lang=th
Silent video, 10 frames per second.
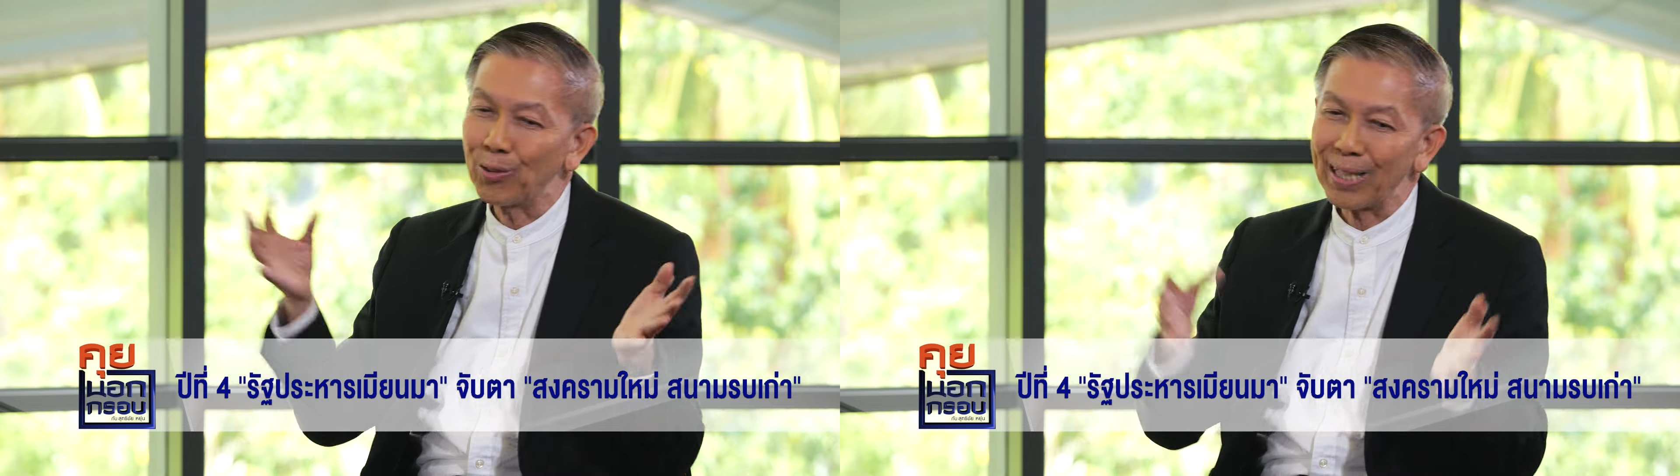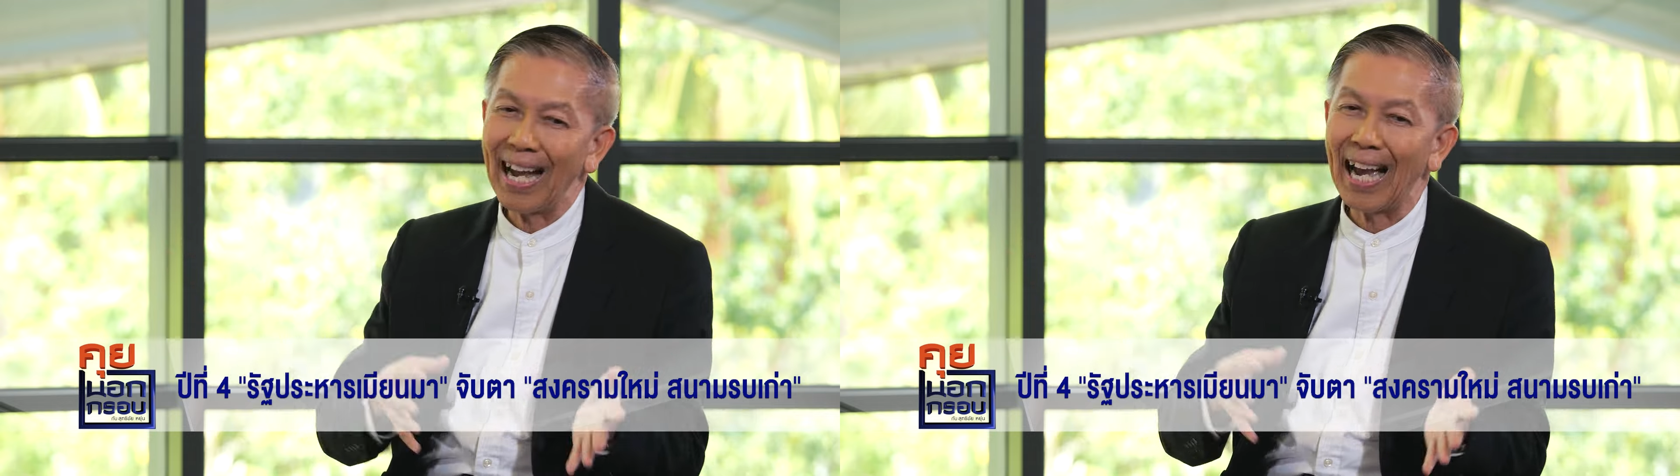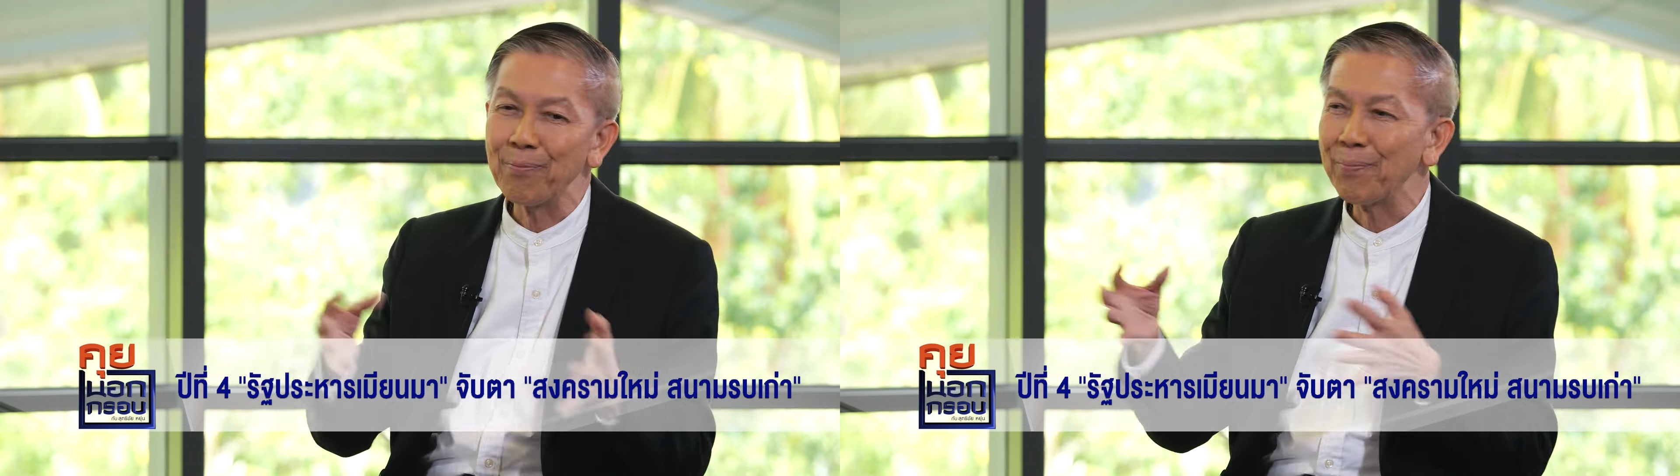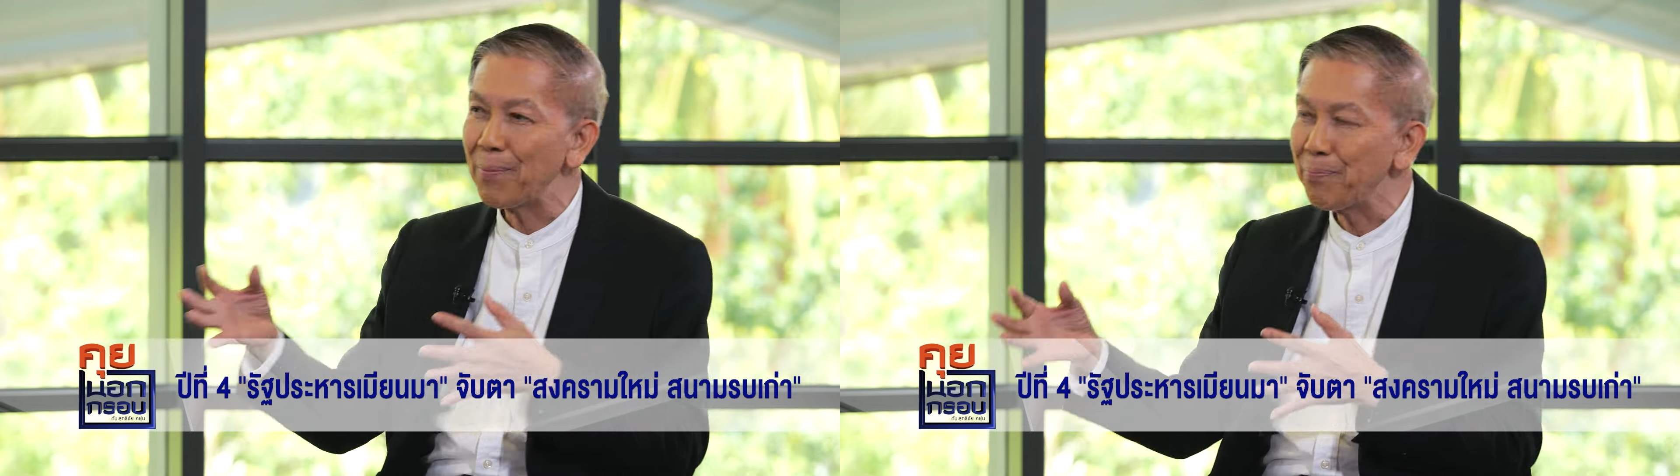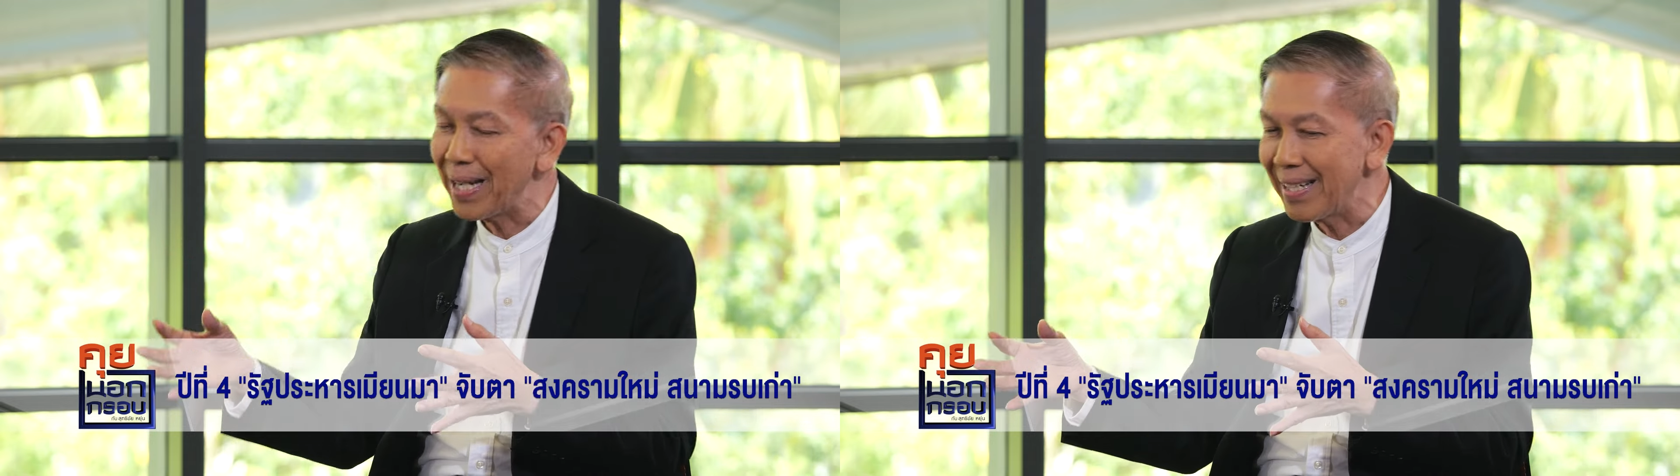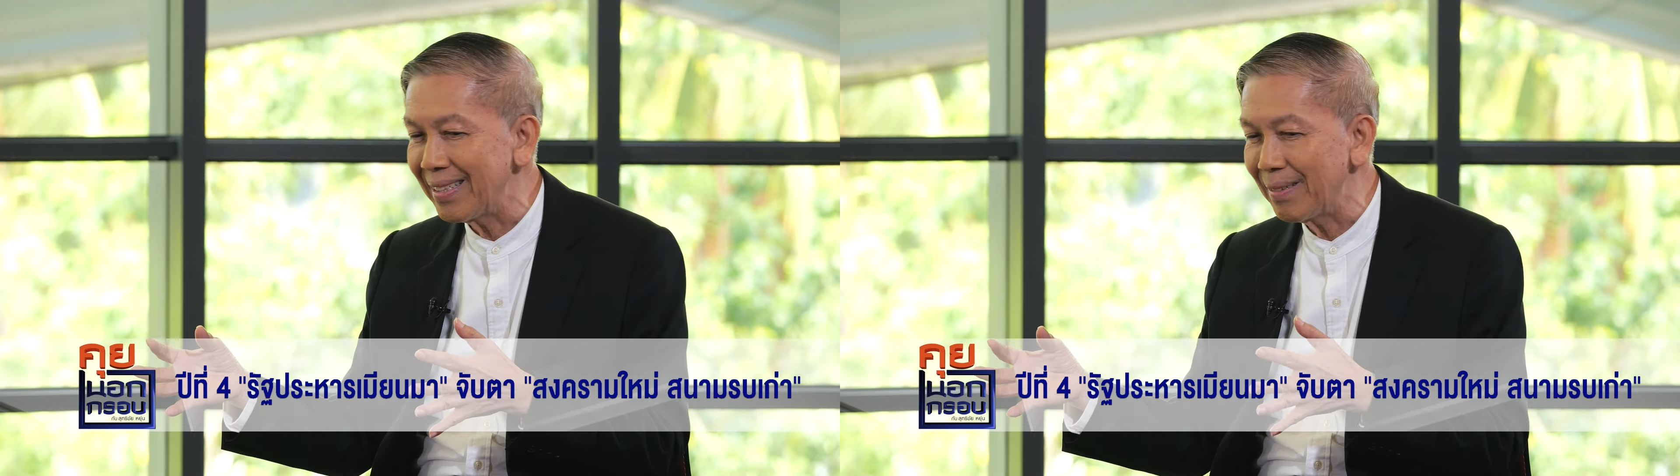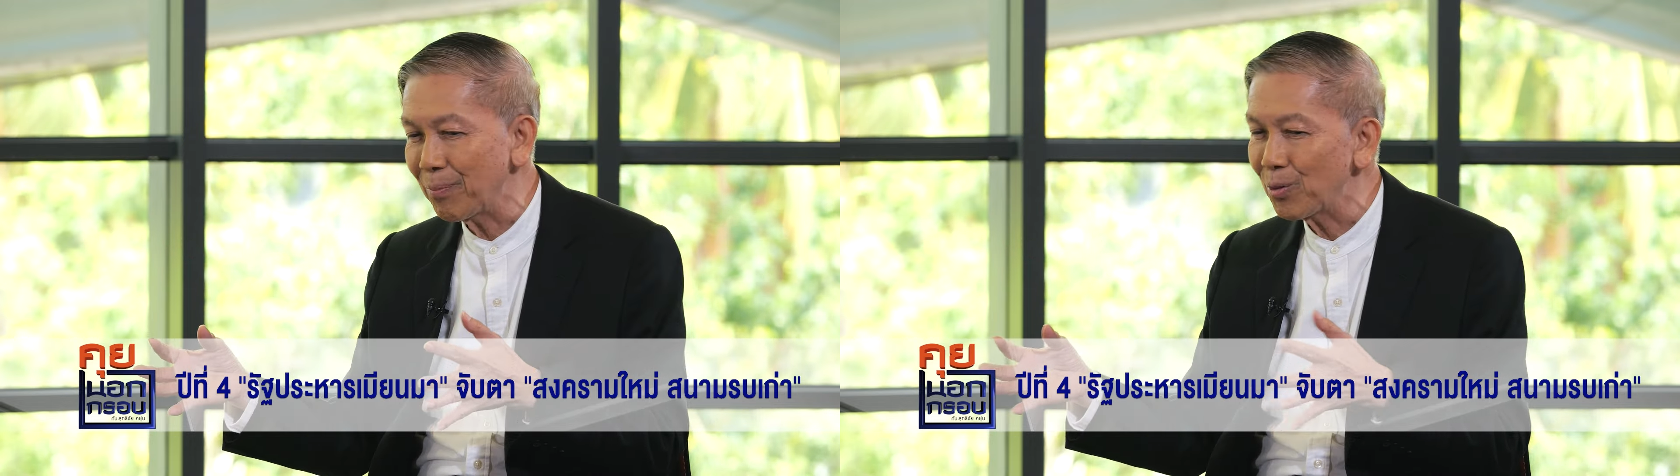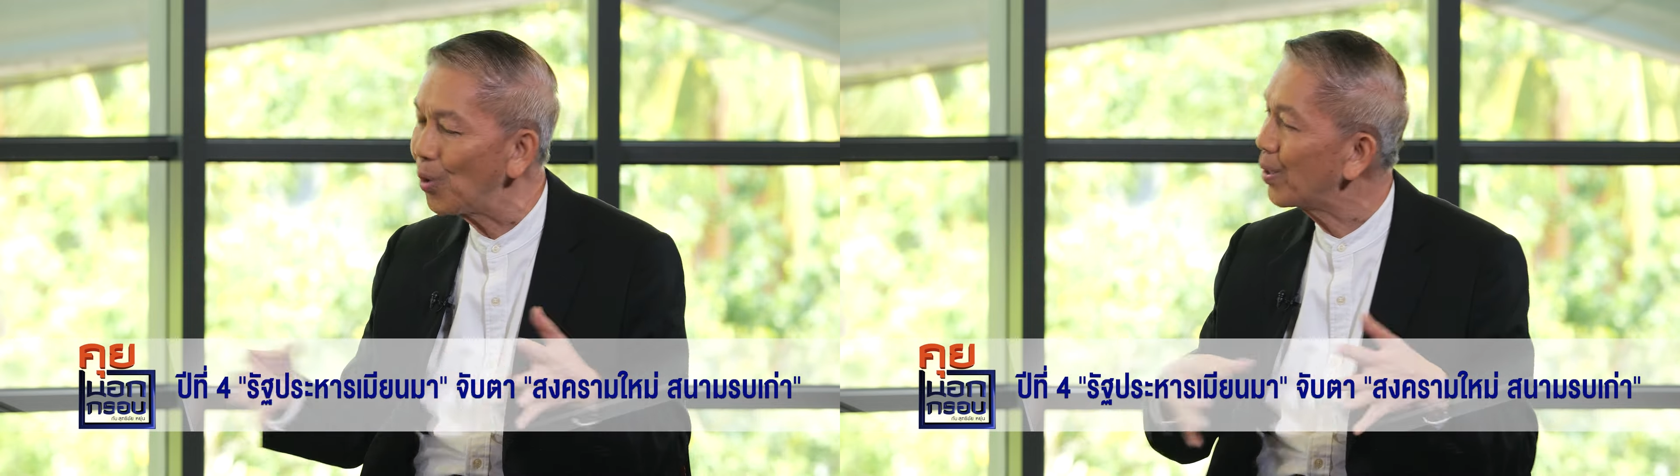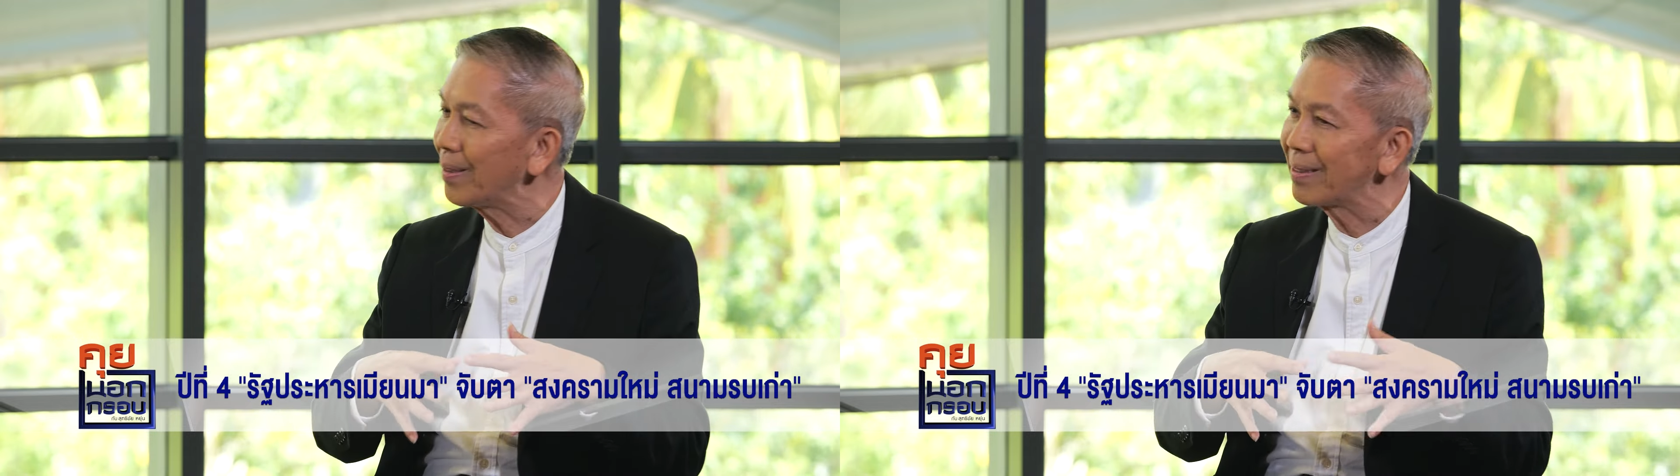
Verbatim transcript: เอาทหารมาเป็นคน